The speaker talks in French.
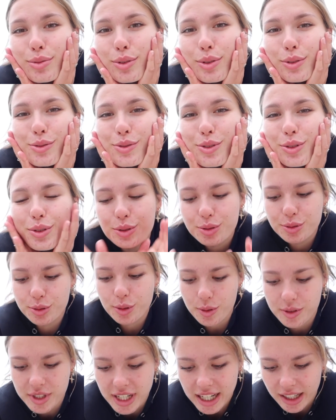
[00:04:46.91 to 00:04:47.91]
Bon, du coup,
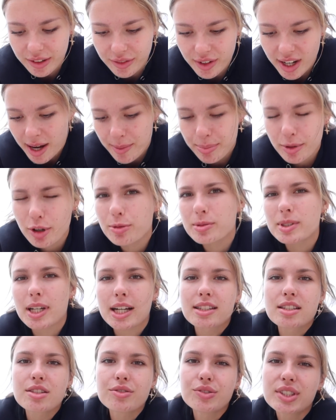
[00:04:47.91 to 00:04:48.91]
on est arrivé à la première
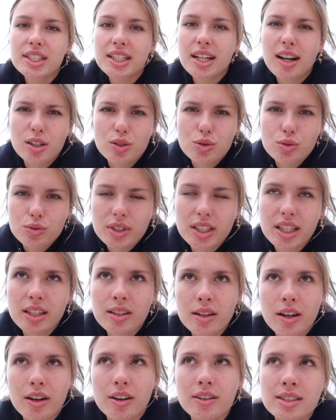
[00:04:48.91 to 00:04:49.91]
activité de la
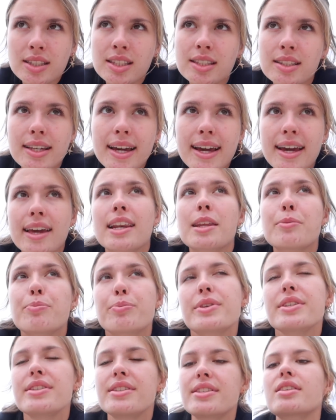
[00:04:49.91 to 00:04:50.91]
journée euh, qui est les
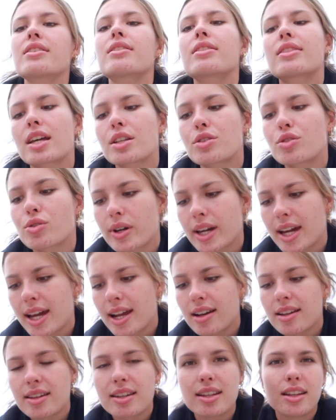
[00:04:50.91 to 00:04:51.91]
piscines
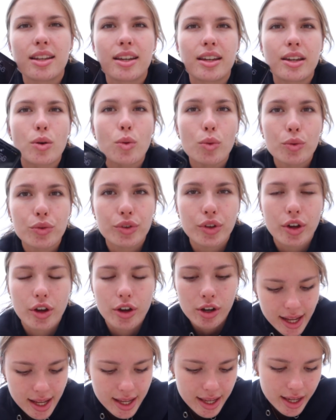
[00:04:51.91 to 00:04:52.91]
naturelles. Il est
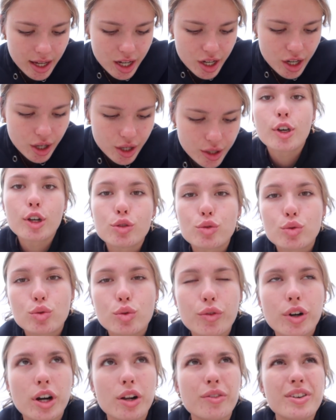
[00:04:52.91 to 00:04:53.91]
11h euh, et, du
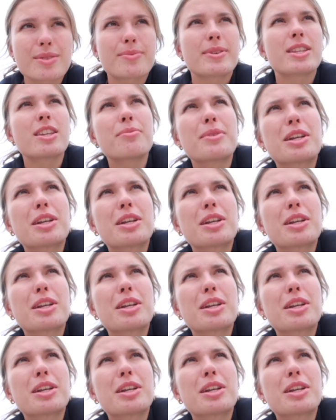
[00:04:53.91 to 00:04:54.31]
coup, voilà, on va se baigner.